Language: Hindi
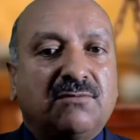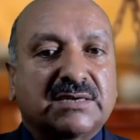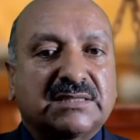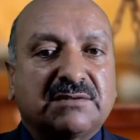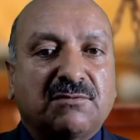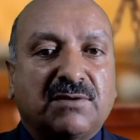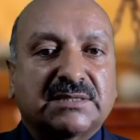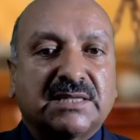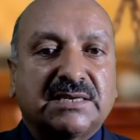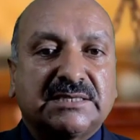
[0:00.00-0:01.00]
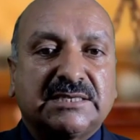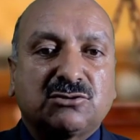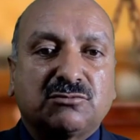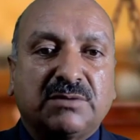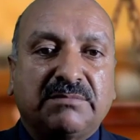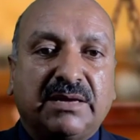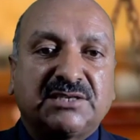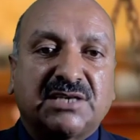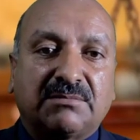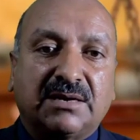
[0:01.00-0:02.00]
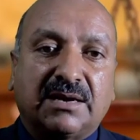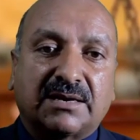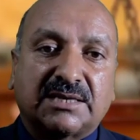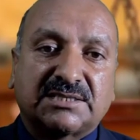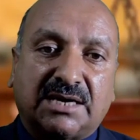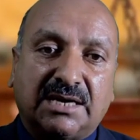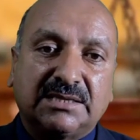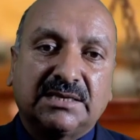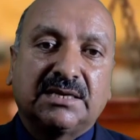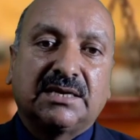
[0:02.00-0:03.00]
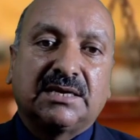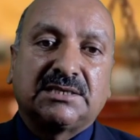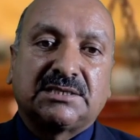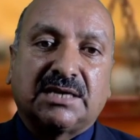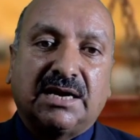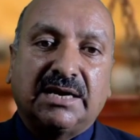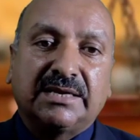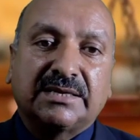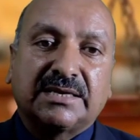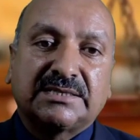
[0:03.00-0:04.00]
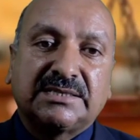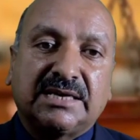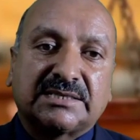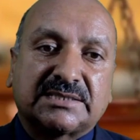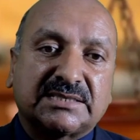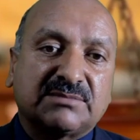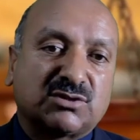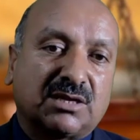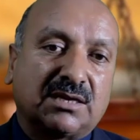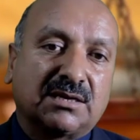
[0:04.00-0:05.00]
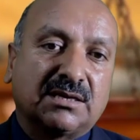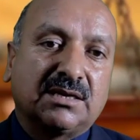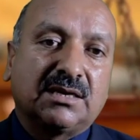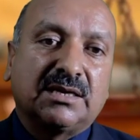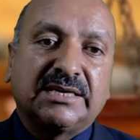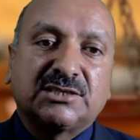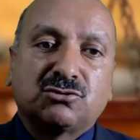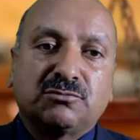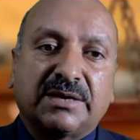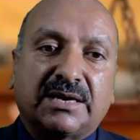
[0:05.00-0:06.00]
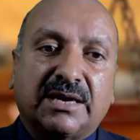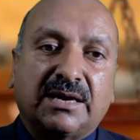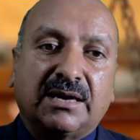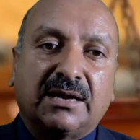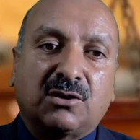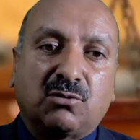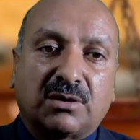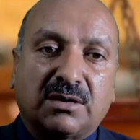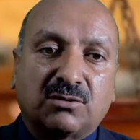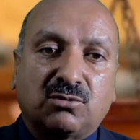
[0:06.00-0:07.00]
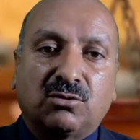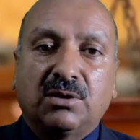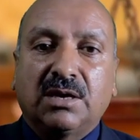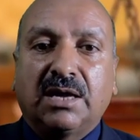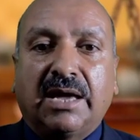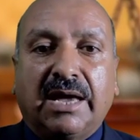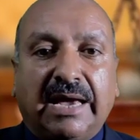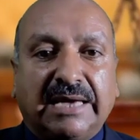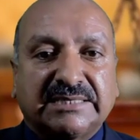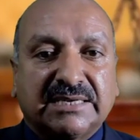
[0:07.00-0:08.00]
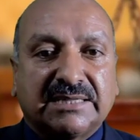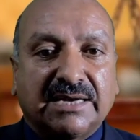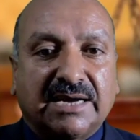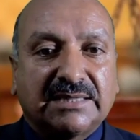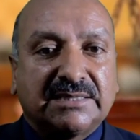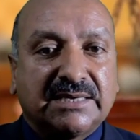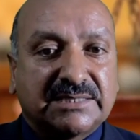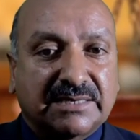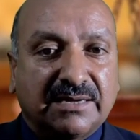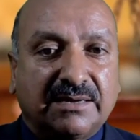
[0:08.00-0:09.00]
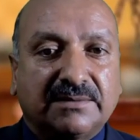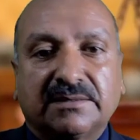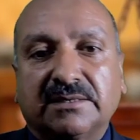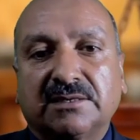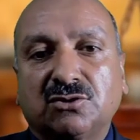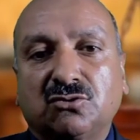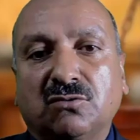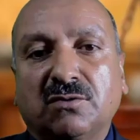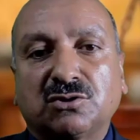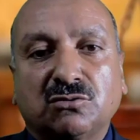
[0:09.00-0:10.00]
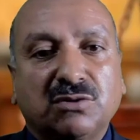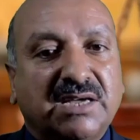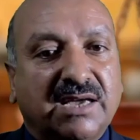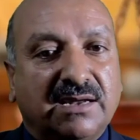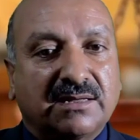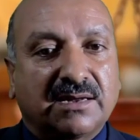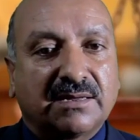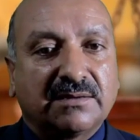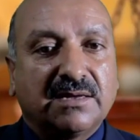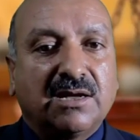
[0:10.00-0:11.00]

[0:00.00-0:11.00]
वक्ता फवक्ता किसी सूबे में शामिल इलाका जात या इनके किसी ऐसा से मुतलक इस सूबे के गवर्नर को ऐसी हदयात दे सकेगा जो वो ज़रूरी ख्याल करे